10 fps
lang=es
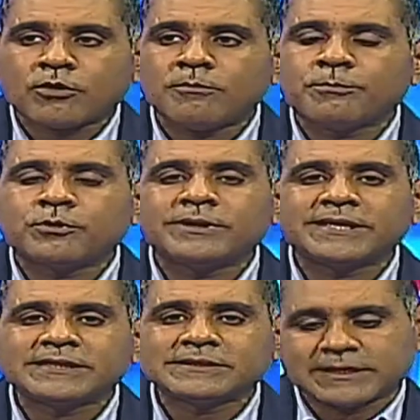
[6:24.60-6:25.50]

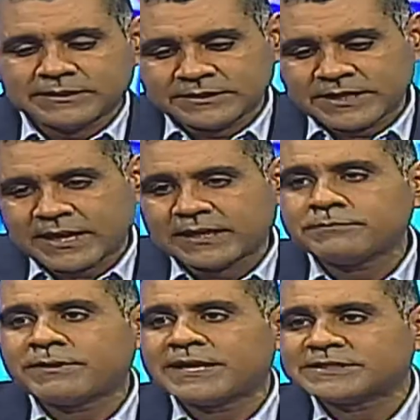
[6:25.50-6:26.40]
componenda de
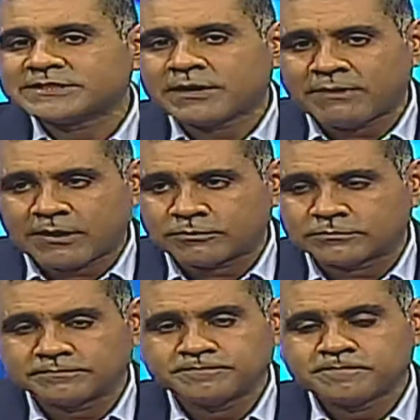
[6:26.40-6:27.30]
arriba hacia abajo,
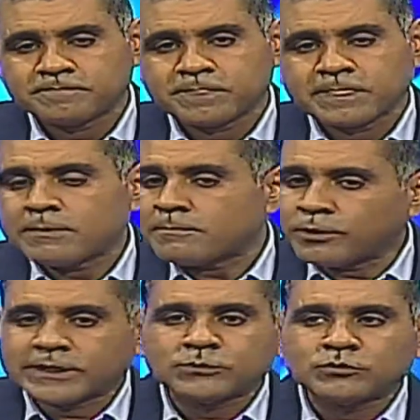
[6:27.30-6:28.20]

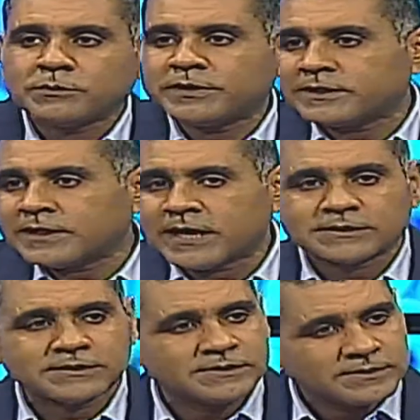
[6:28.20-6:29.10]
porque no es verdad
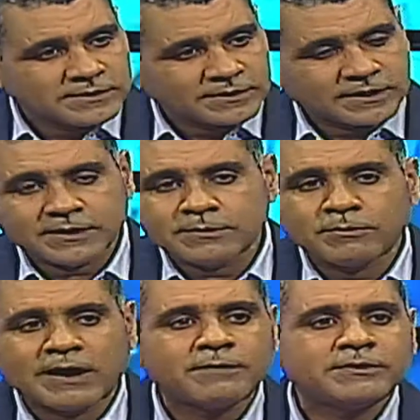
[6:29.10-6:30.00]
que
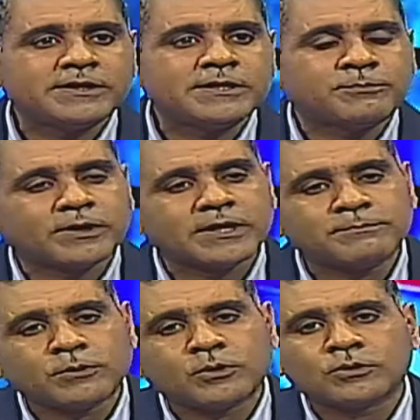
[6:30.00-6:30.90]
van a venir, por
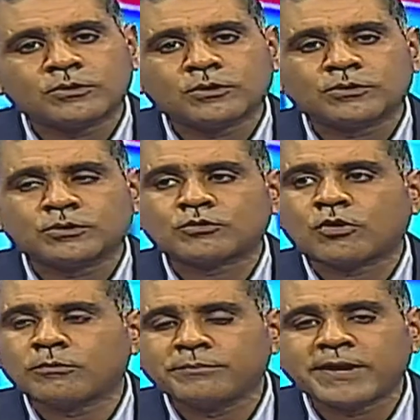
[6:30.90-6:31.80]
ejemplo, los, los,
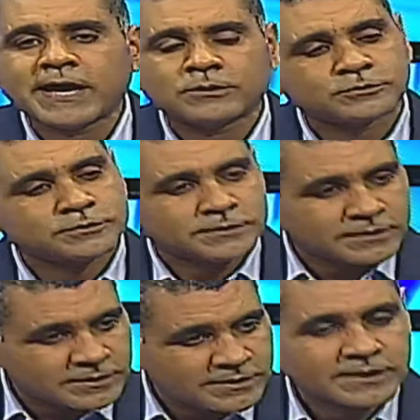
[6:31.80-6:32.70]
colombianos,
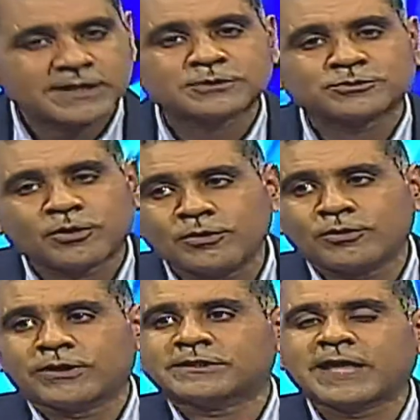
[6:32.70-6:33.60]
que son
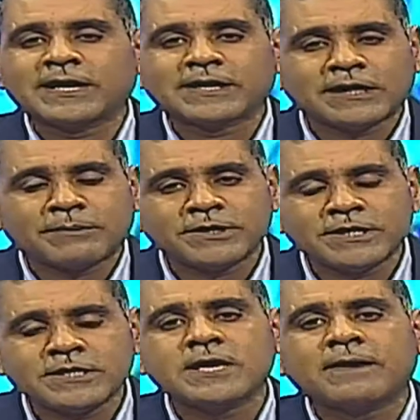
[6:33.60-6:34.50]
los que están en la
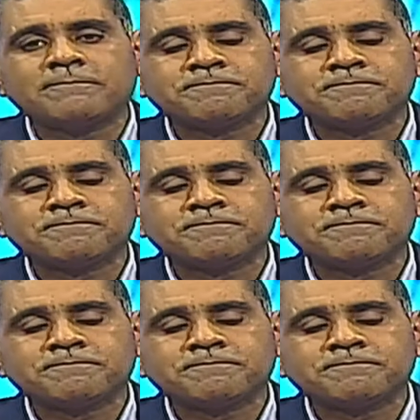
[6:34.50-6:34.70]
mirilla,